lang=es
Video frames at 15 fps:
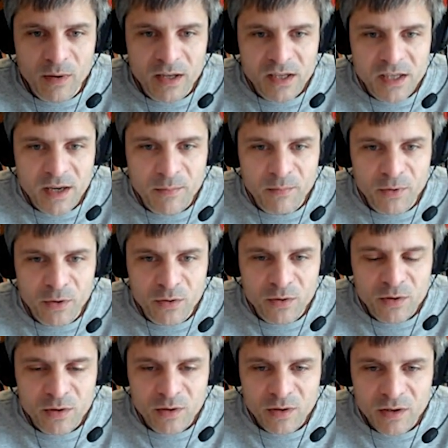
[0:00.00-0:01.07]
en
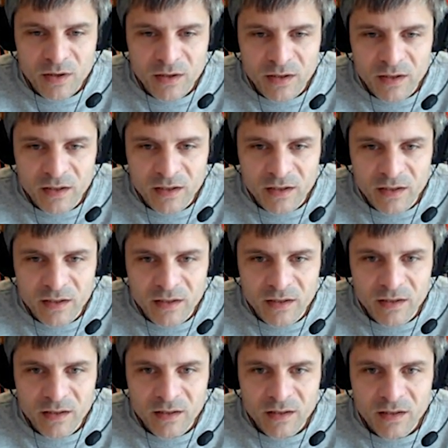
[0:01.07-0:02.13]
Champions
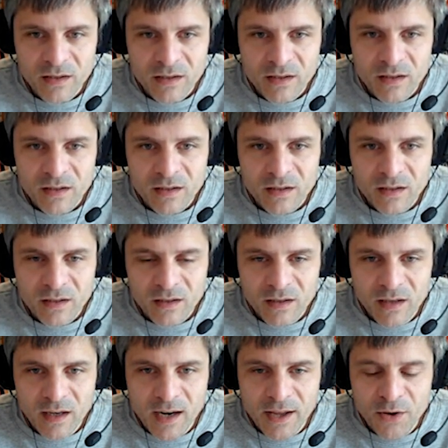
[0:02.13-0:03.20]
eh,
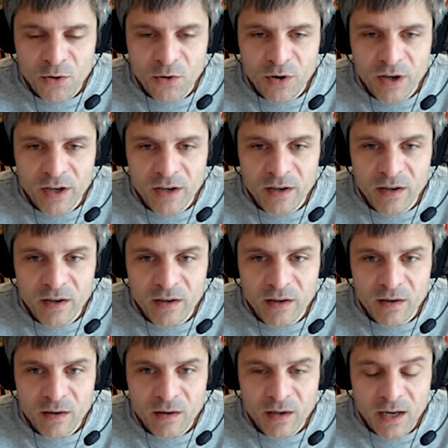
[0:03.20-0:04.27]
el, año
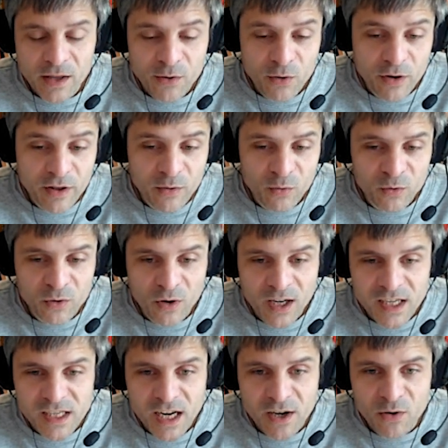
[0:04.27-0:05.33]
que, el año que debutó
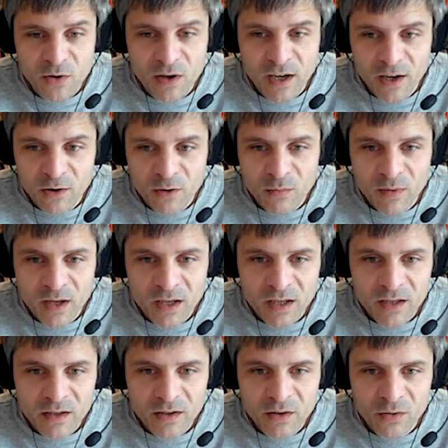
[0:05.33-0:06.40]
Casano en la Roma,
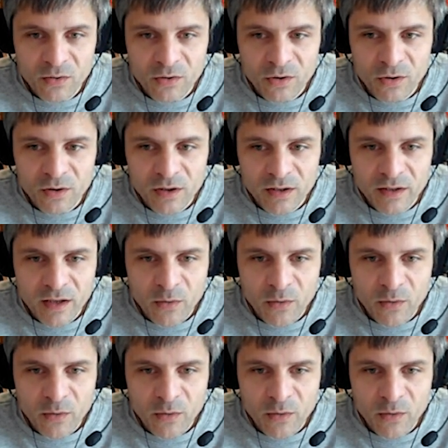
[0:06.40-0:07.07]
eh, con Totti del